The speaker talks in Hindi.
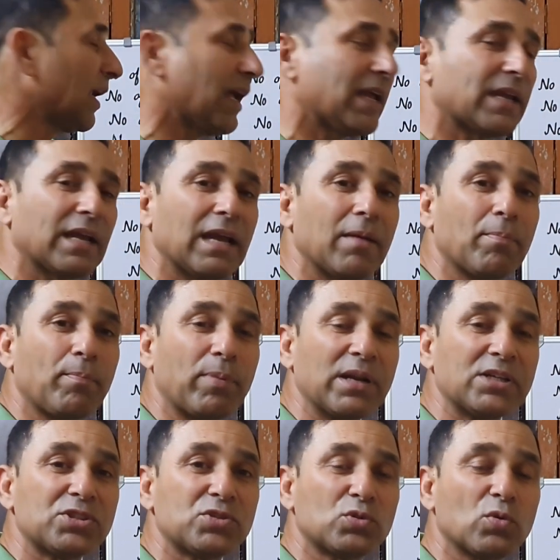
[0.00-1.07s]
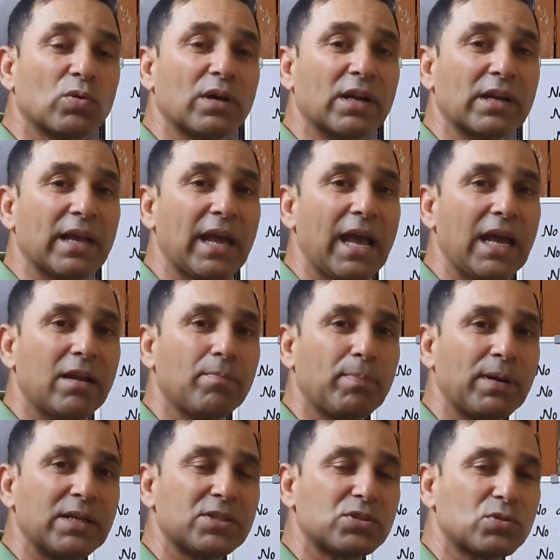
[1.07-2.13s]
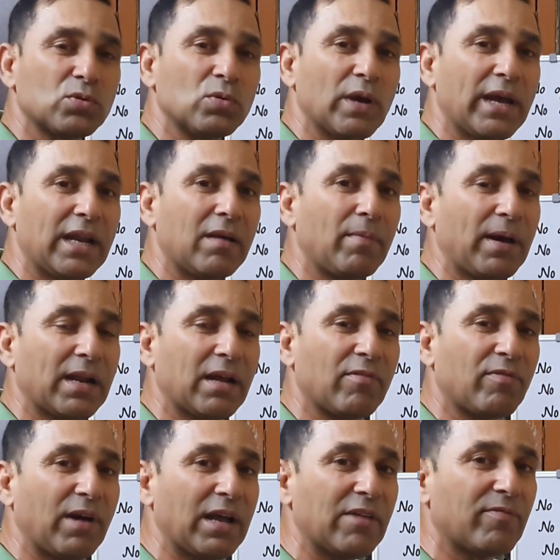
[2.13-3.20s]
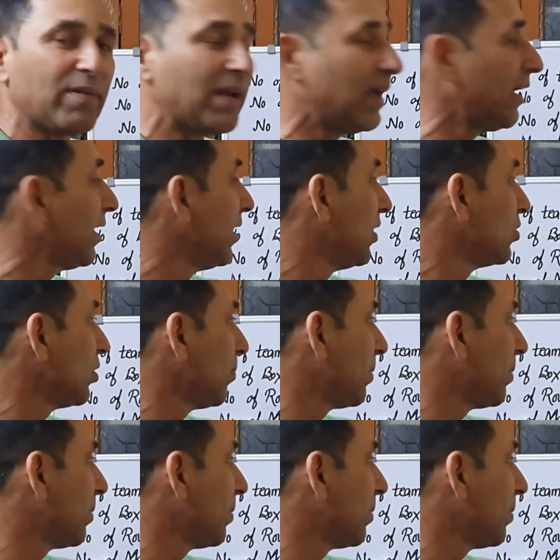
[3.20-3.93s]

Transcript: बनाएंगे प्लस टू करके एन प्लस टू एन हमारा फाइव है तो